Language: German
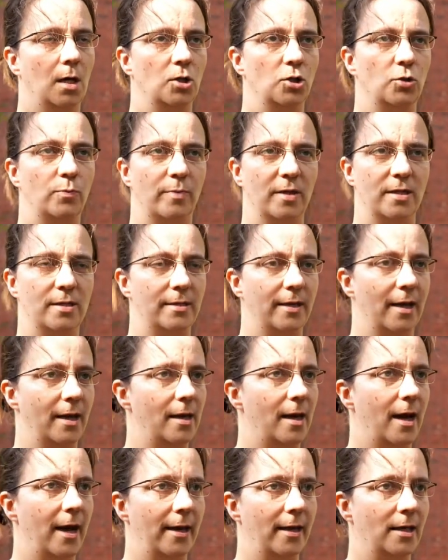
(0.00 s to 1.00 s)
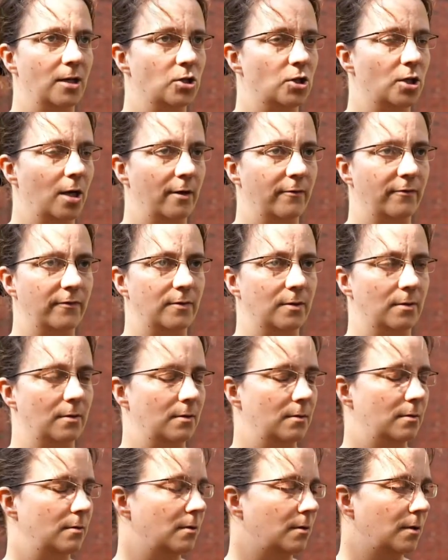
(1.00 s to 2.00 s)
spezielle
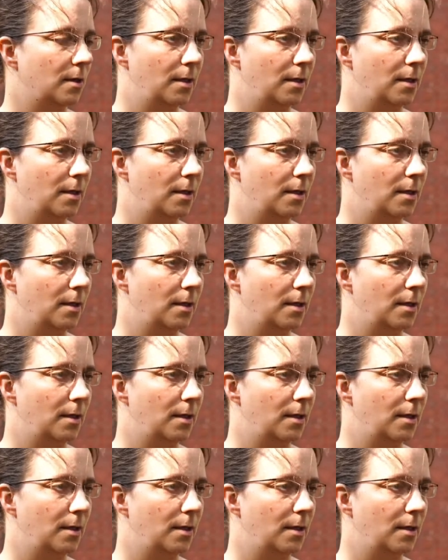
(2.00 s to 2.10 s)
Eigenschaften